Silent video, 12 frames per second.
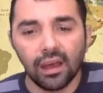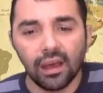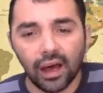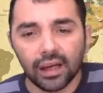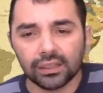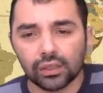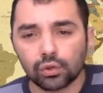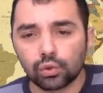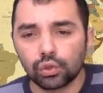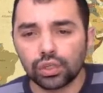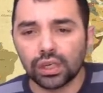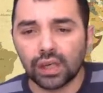Arkadaş
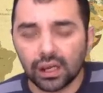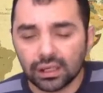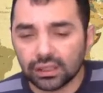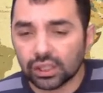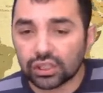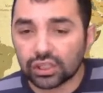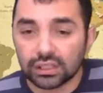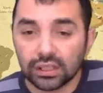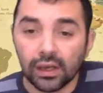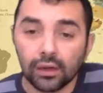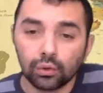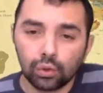Türkiye arkadaşlar
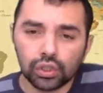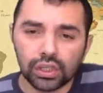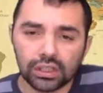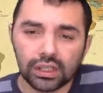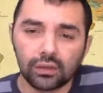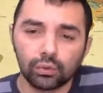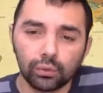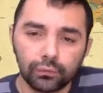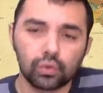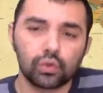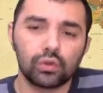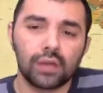Türkiye'de
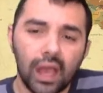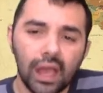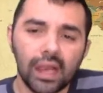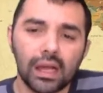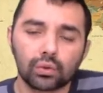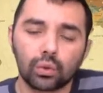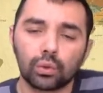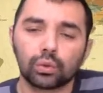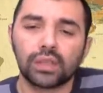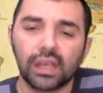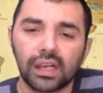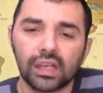nüfusun en az olduğu
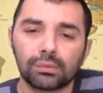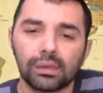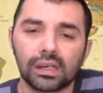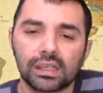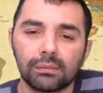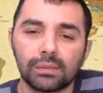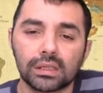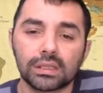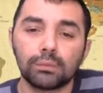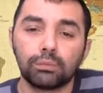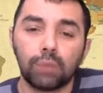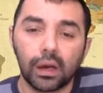yerleşmelerden
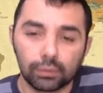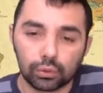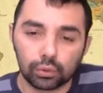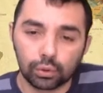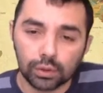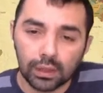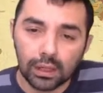birisi Bayburt'tur.